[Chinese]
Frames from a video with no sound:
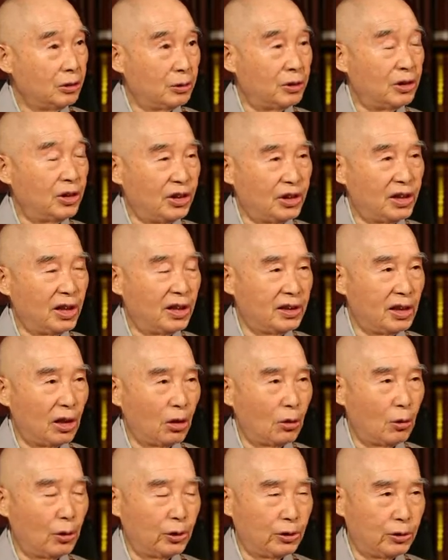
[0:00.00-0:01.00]
就是现
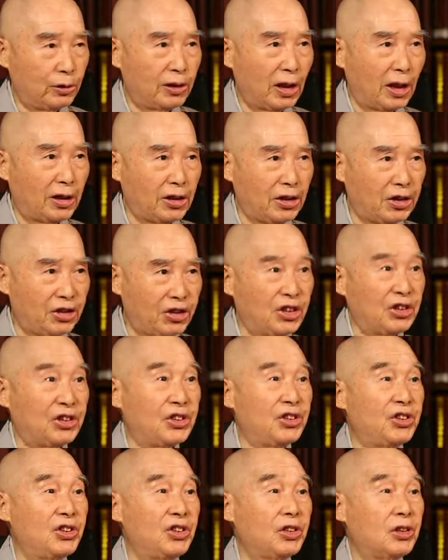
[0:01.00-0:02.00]
在科学家的
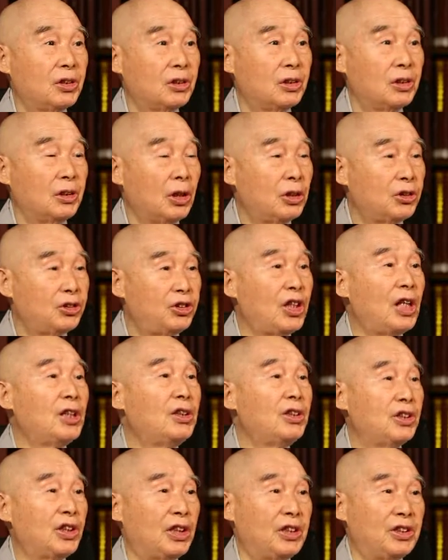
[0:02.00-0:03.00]
信息，
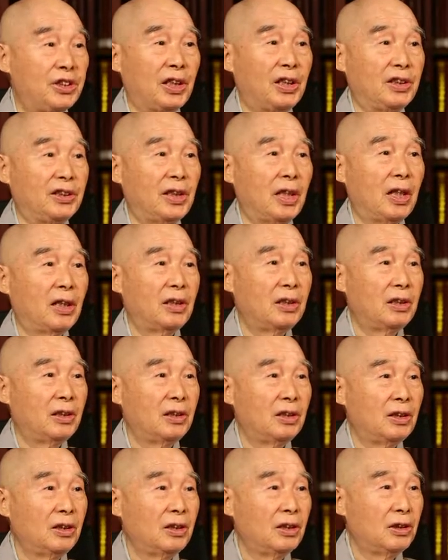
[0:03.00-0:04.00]
精神现象
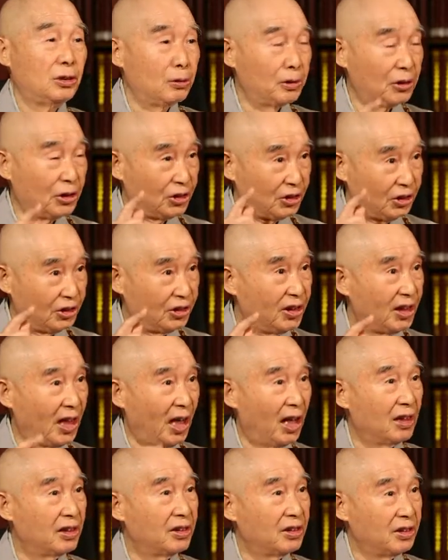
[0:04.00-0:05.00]
就是思
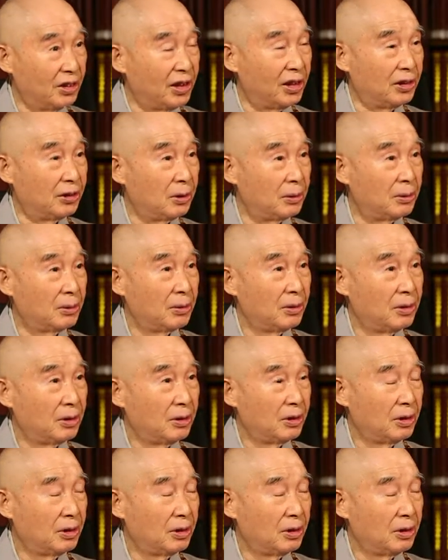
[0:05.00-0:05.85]
想念头，